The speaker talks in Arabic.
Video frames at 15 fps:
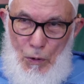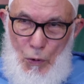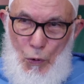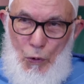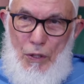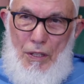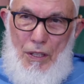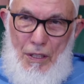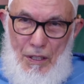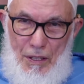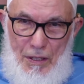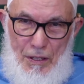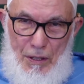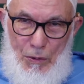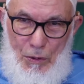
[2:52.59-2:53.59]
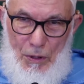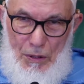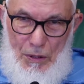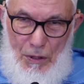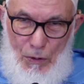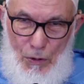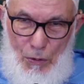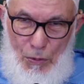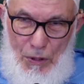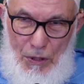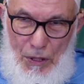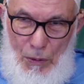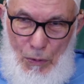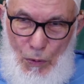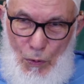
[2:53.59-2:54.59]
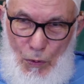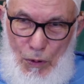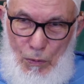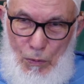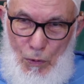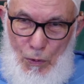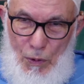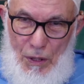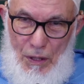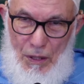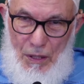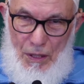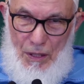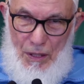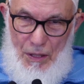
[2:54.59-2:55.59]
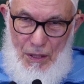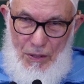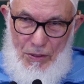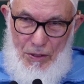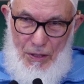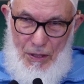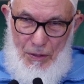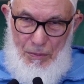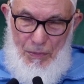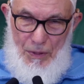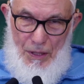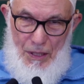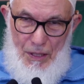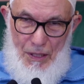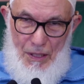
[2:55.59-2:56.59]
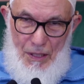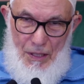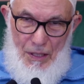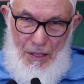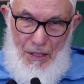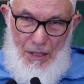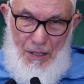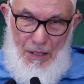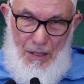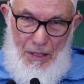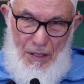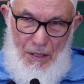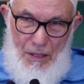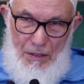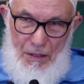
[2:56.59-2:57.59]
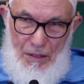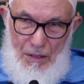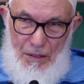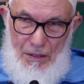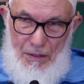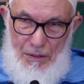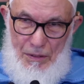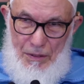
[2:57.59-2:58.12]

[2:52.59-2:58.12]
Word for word: أذن للذين يقاتلون بأنهم ظلموا وإن الله على نصرهم لقدير